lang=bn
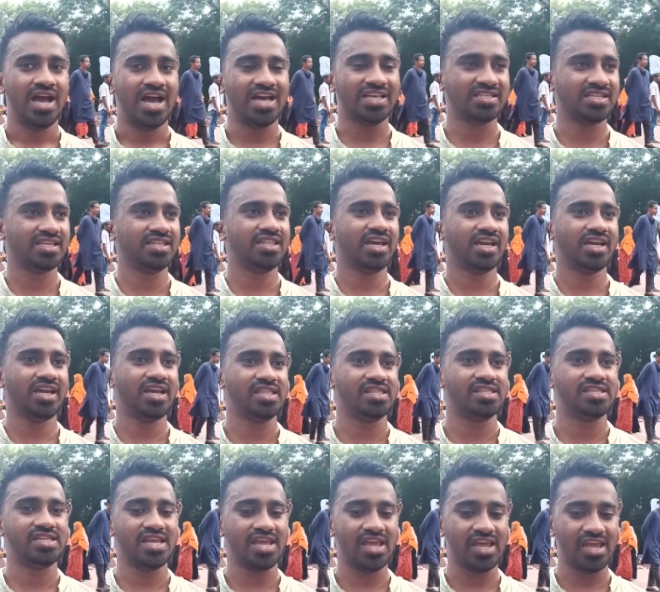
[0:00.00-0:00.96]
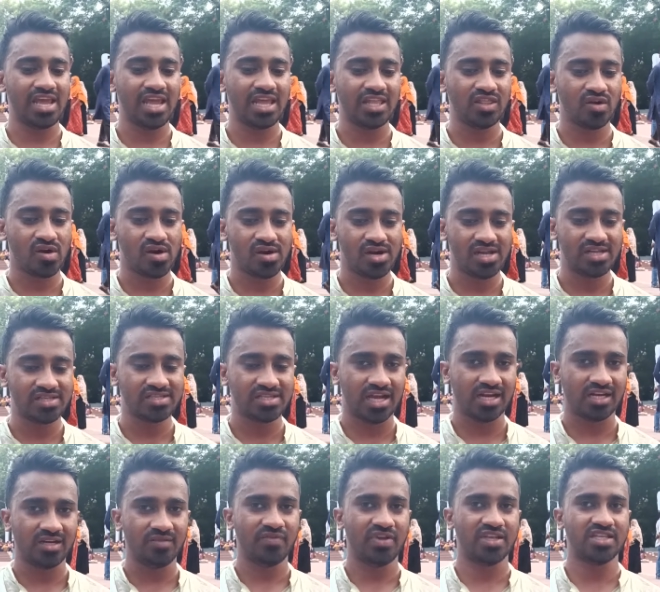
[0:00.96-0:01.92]
আজকে দেখেন যে এই ধরনের যে
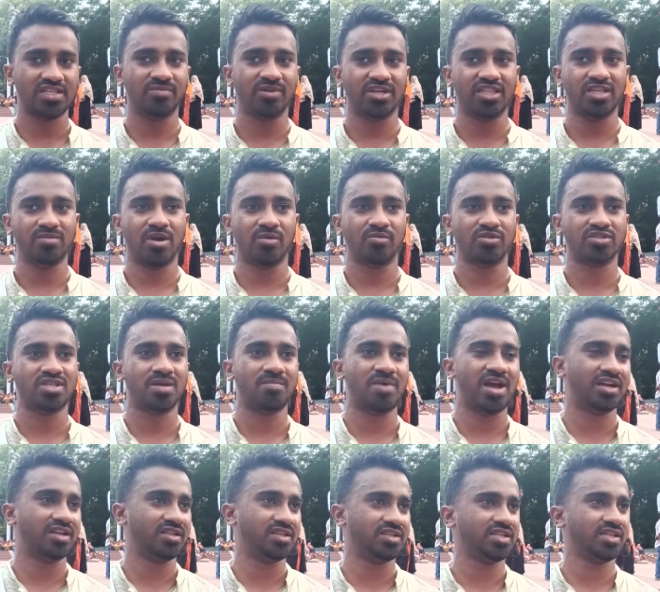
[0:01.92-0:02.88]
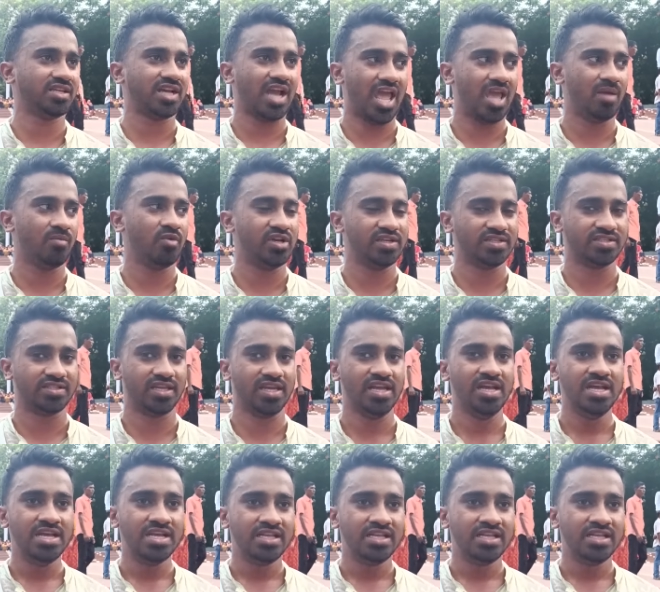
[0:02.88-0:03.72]
একটি ফেসিবাদী ব্যবস্থা বাংলাদেশে কায়েম হয়েছে